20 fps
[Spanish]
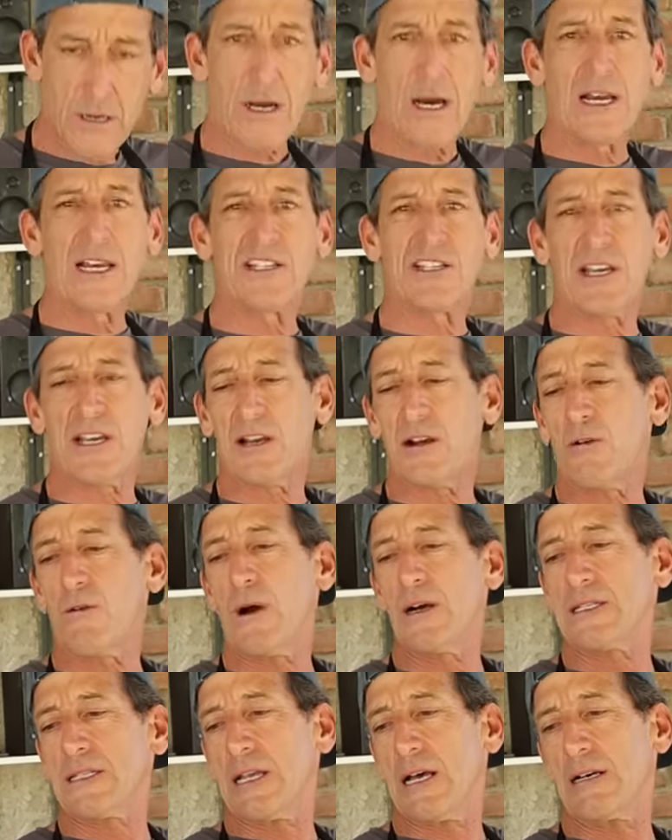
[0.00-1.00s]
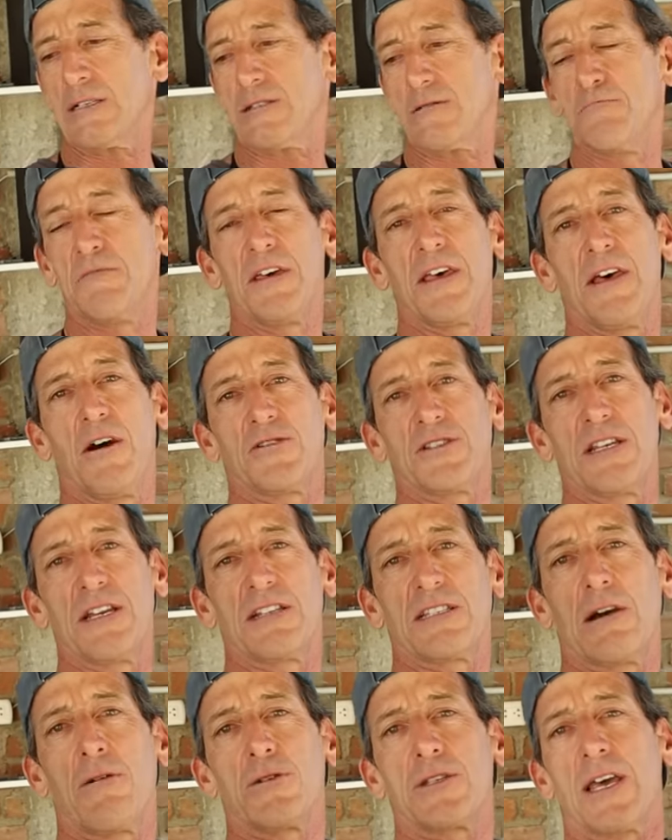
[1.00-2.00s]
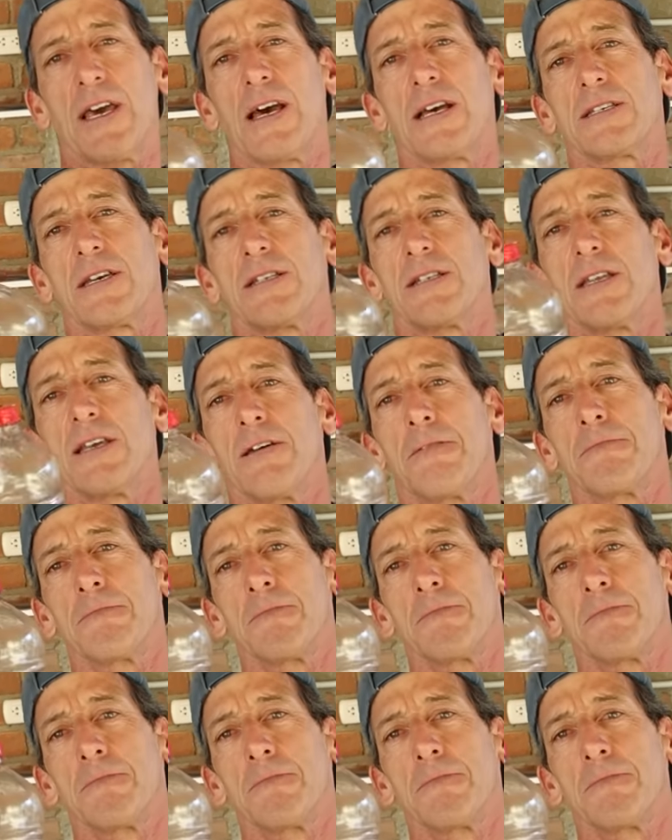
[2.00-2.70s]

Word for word: Calichín, ¿cuántos videos tiene esta botella de aceite?